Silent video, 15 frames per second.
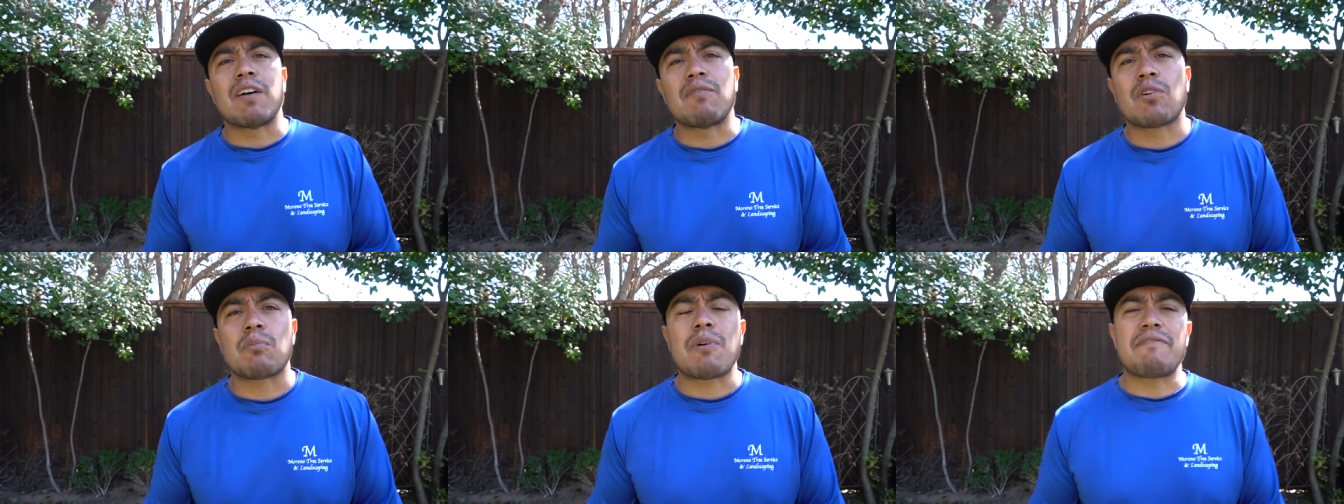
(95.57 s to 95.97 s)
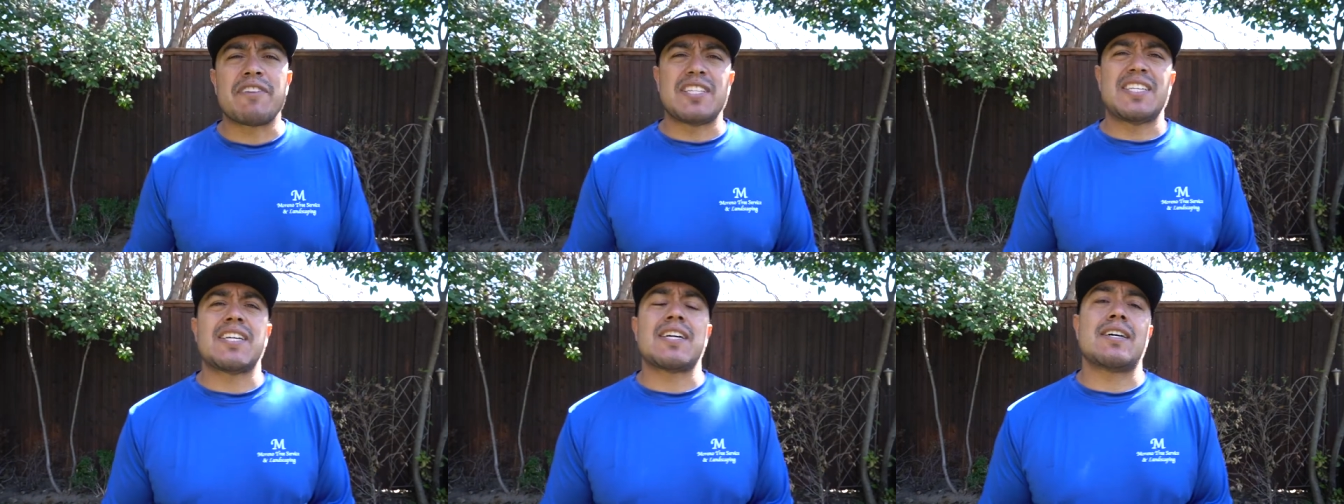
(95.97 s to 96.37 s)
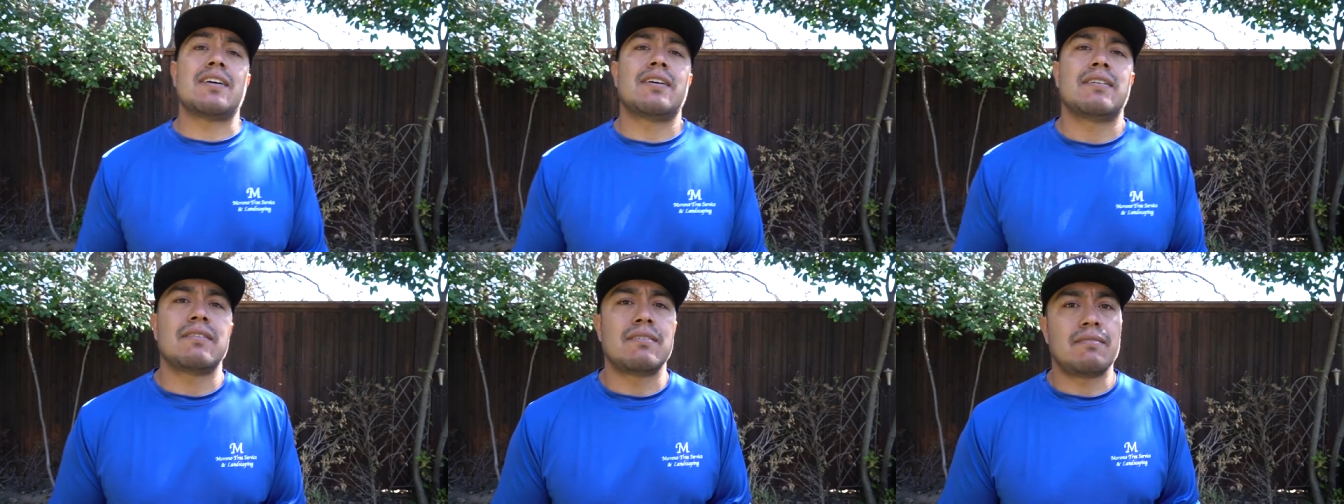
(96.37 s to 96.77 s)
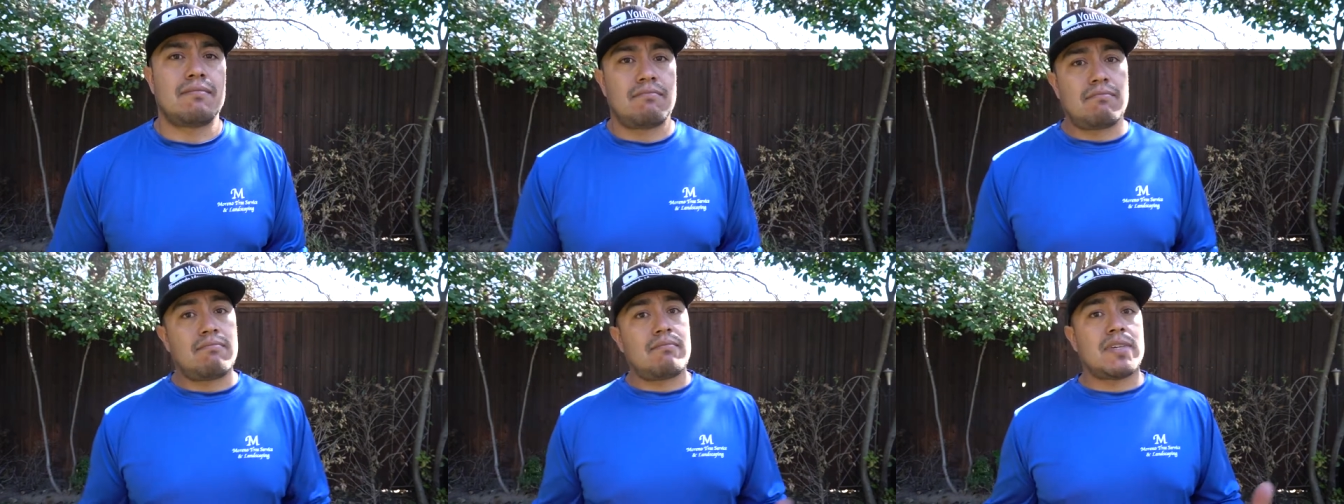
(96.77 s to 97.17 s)
forma física
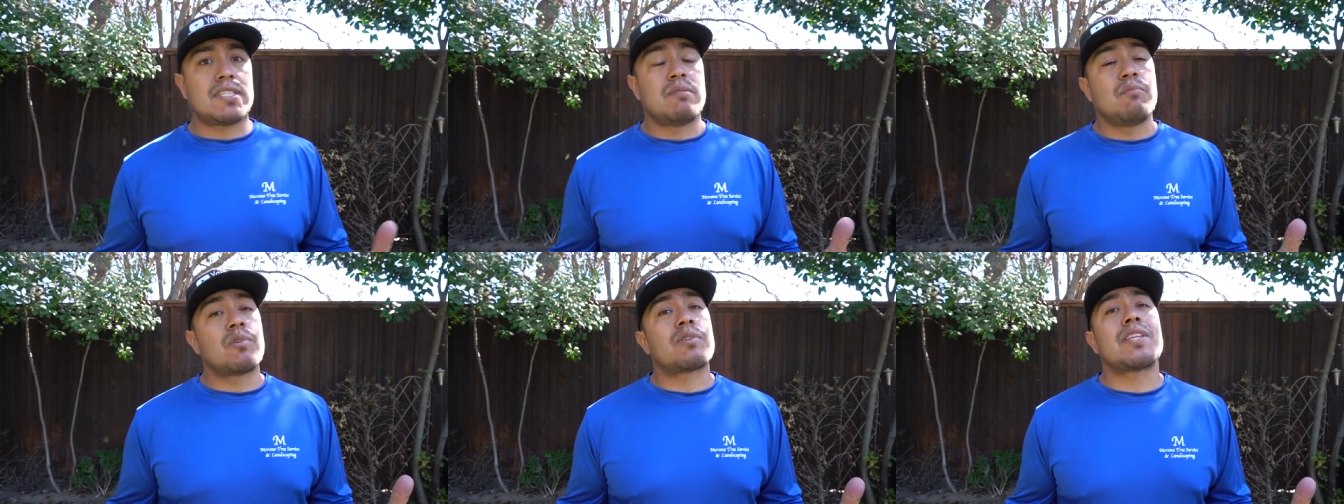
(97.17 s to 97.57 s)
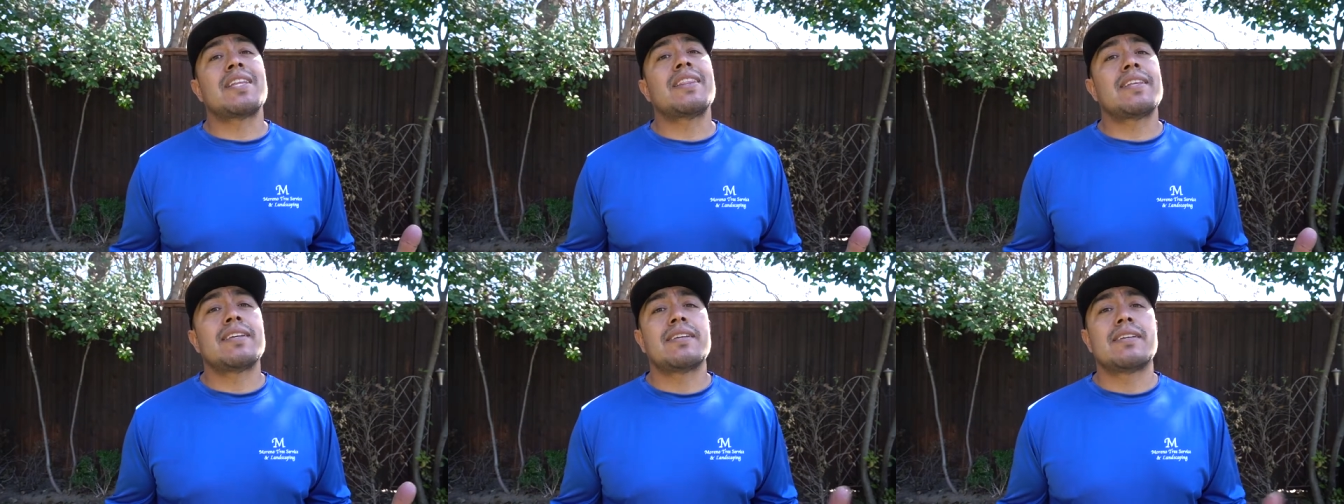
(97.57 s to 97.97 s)
más importante